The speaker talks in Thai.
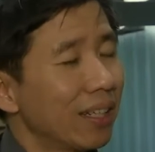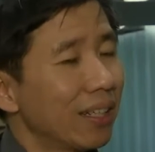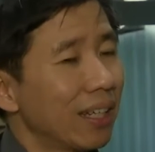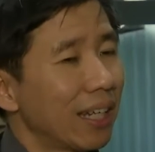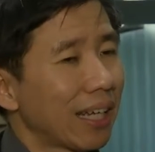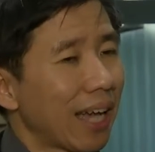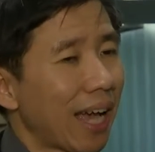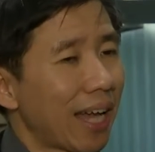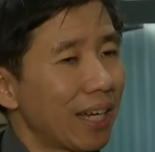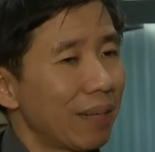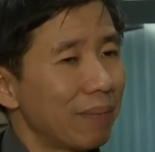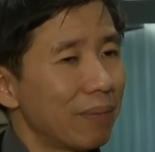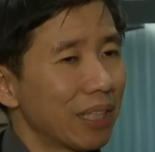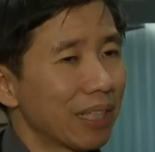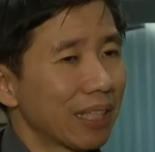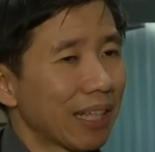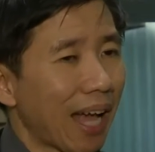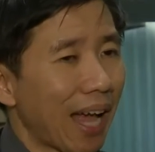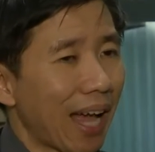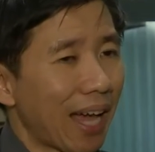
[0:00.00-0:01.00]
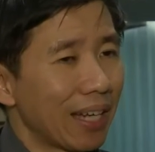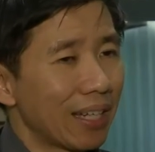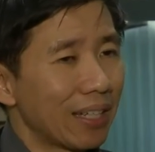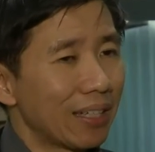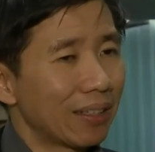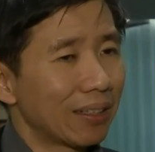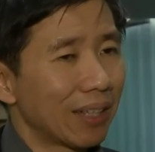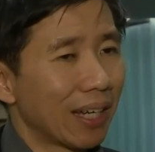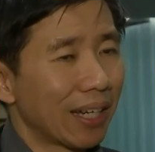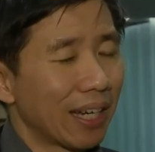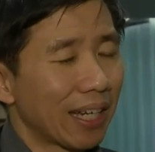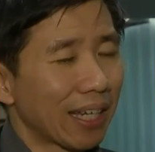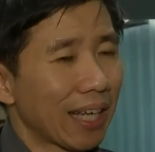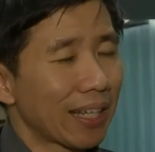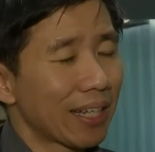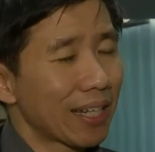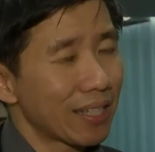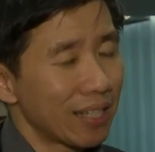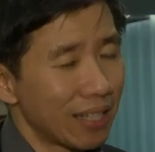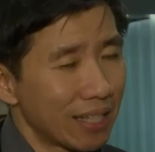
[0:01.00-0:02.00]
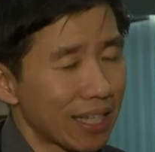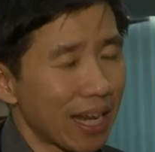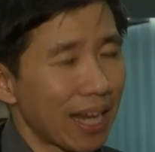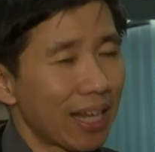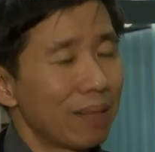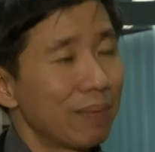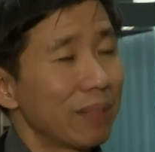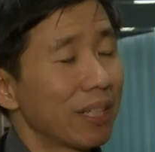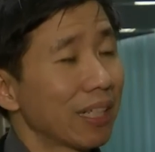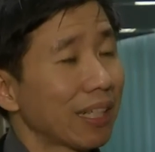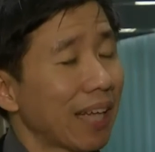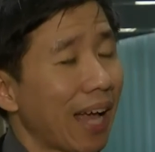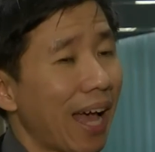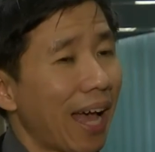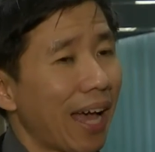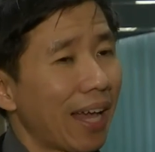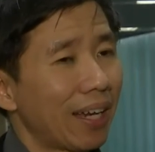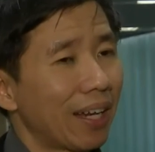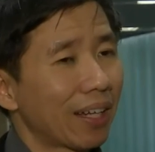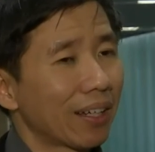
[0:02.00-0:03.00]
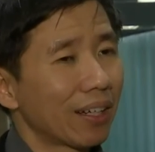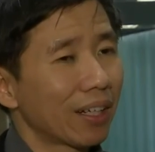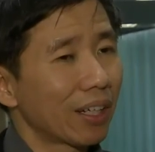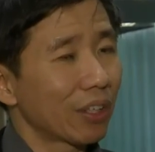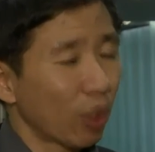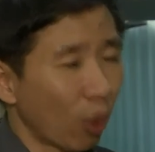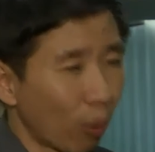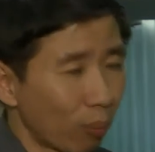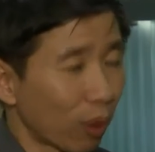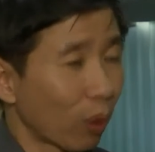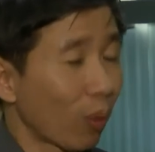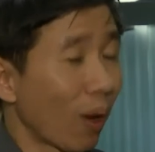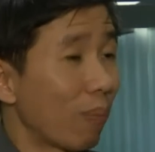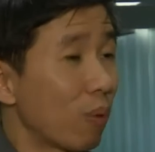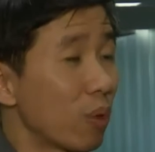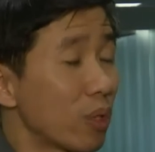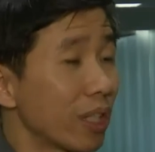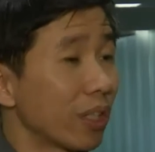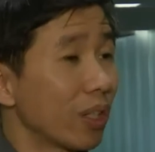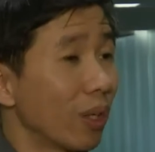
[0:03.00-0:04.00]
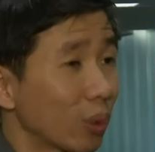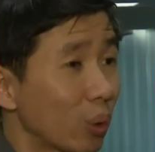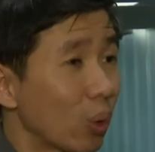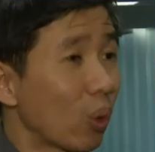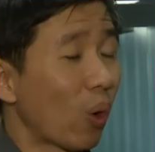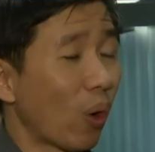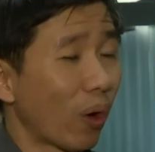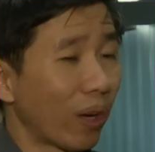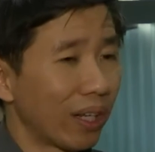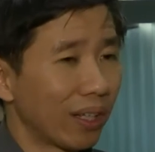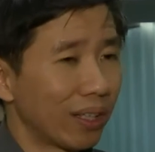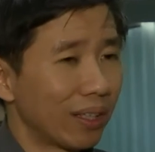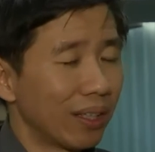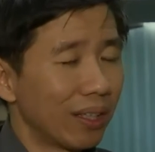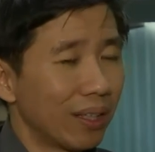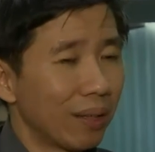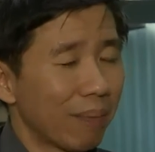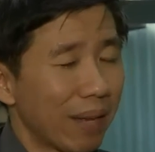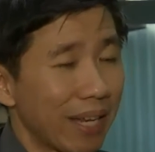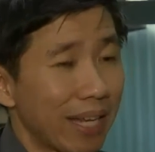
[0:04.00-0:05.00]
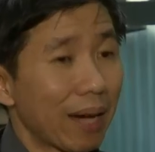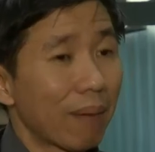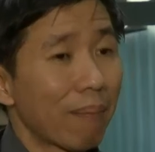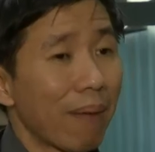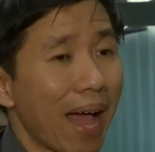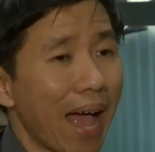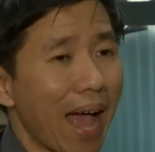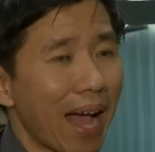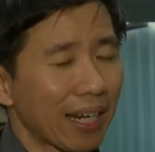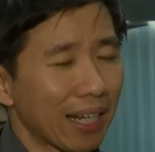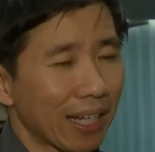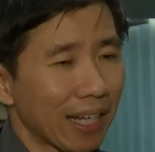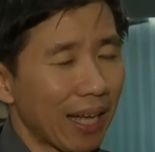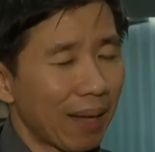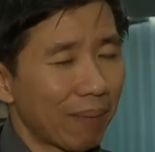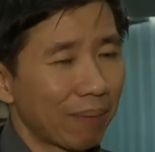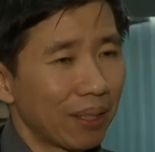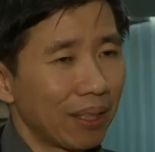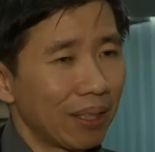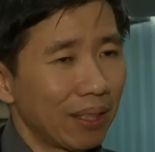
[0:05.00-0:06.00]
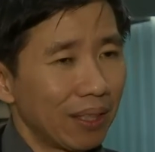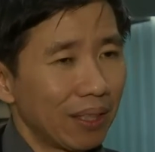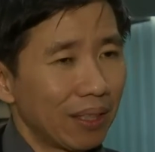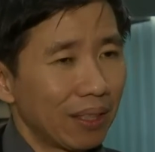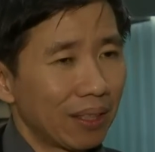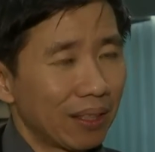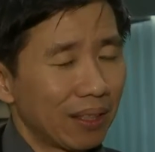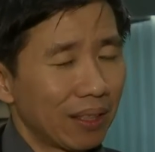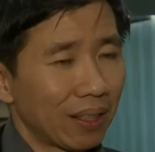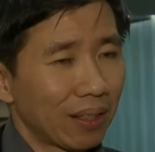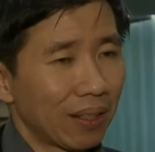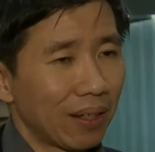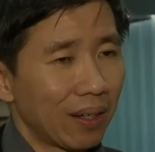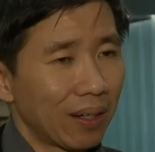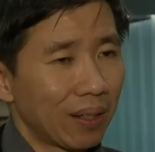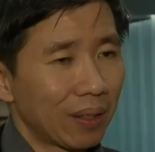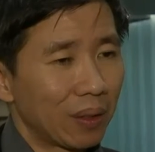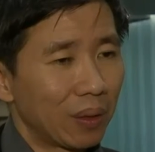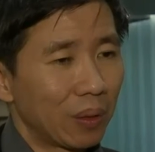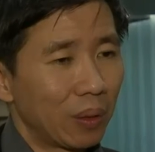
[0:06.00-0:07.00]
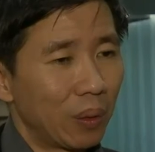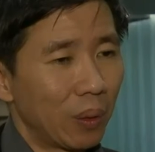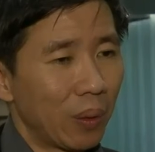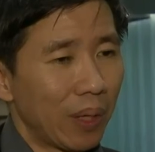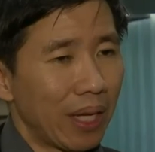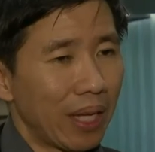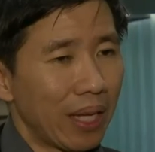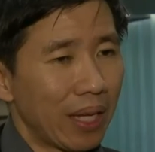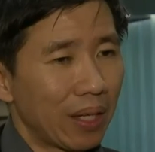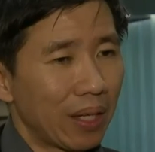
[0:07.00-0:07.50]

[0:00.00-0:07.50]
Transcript: ในการดำเนินการในการตัดสินใจดำเนินการ แล้วก็กระทบต่อความรู้สึกของทุกคนเป็นอย่างมากนะครับ แล้วก็ด้วย